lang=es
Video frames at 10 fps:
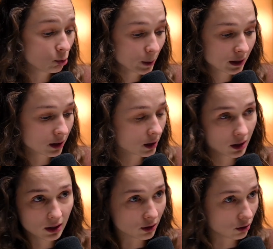Twitter
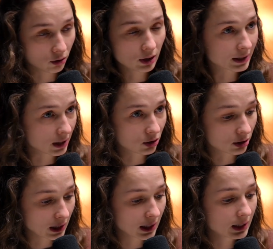y en todas las redes
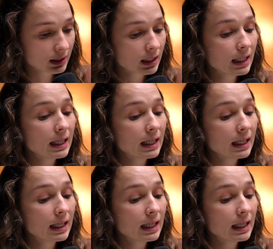sociales.